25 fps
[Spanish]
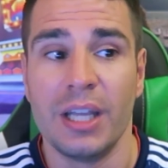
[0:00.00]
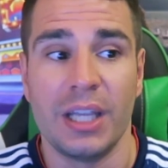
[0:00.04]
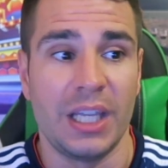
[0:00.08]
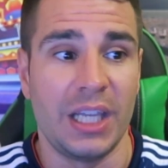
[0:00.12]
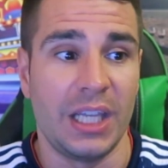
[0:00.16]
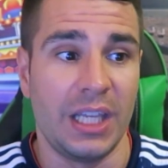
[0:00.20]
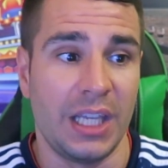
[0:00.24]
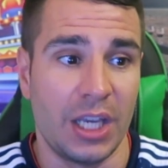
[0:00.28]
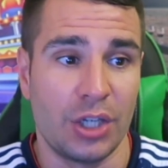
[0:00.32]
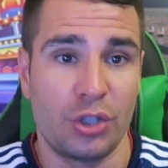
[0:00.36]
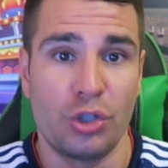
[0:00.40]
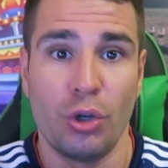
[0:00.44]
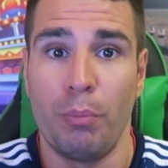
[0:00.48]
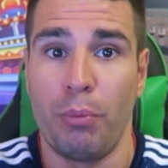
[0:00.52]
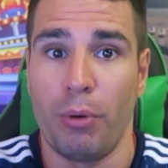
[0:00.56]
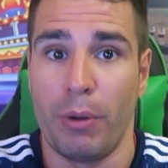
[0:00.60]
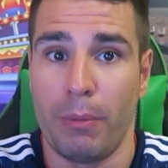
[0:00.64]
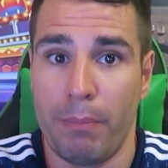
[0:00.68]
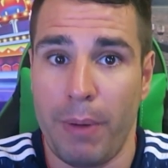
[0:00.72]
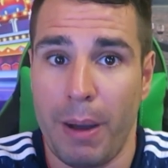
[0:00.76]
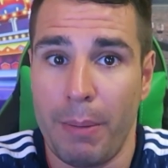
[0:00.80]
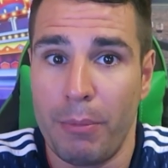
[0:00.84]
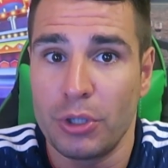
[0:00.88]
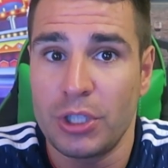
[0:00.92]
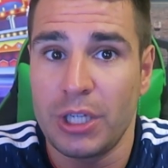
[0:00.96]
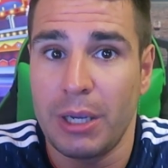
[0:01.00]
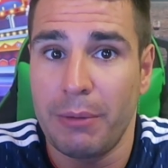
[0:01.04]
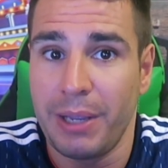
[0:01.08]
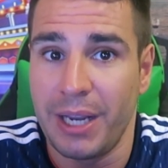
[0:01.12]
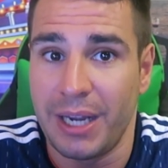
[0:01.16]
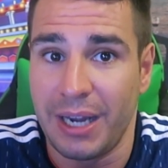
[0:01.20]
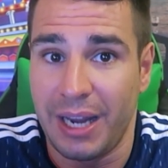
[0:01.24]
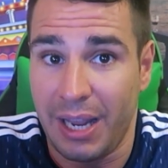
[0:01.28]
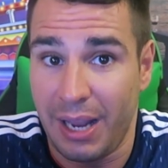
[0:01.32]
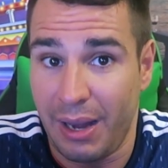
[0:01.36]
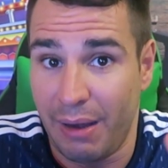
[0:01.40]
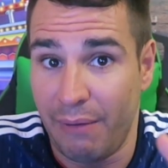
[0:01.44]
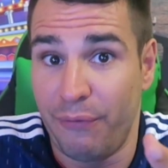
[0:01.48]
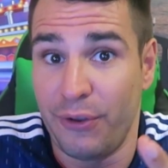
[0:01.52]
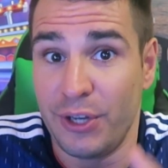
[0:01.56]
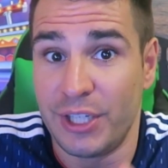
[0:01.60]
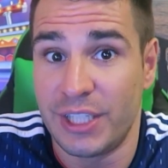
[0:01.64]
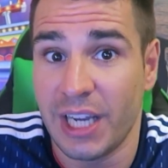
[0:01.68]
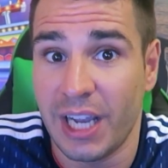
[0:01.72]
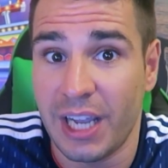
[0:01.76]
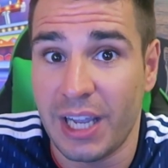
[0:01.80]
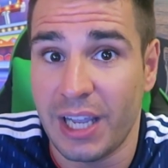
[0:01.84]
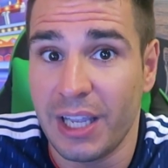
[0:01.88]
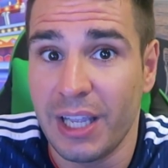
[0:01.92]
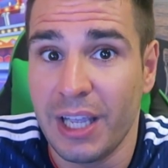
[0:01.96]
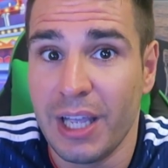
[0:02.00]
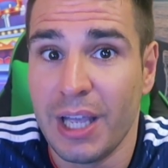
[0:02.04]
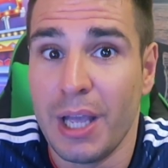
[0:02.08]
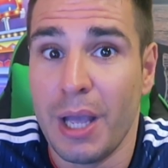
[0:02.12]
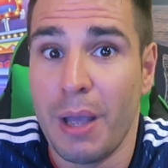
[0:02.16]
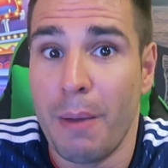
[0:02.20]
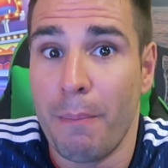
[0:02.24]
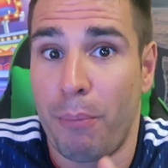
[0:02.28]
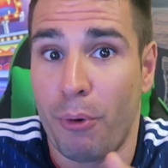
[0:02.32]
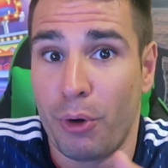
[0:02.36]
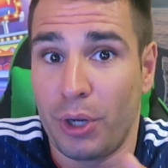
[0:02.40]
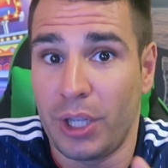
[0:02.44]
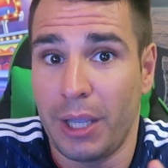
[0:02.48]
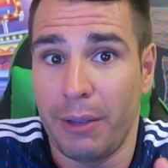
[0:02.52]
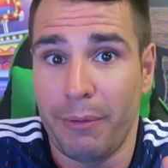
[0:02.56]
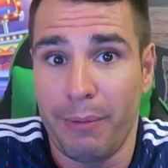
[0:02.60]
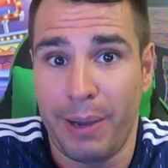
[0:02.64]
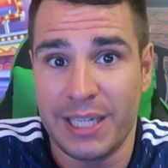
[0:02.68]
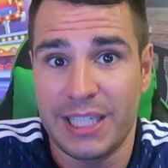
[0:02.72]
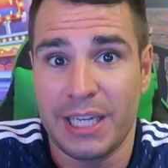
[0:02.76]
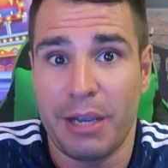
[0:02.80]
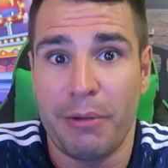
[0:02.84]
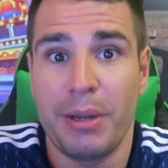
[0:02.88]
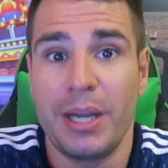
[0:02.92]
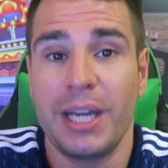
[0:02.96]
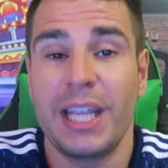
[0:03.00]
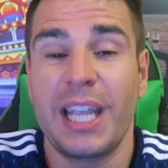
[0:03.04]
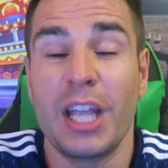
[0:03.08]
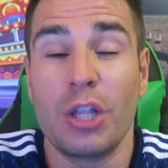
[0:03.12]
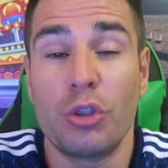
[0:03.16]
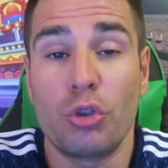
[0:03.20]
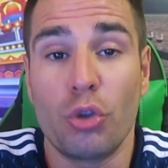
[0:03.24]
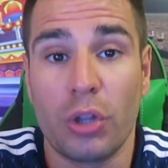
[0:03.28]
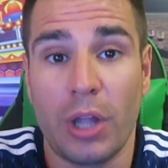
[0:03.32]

Y eso, pues vamos a ver el fichaje porque vais a ver que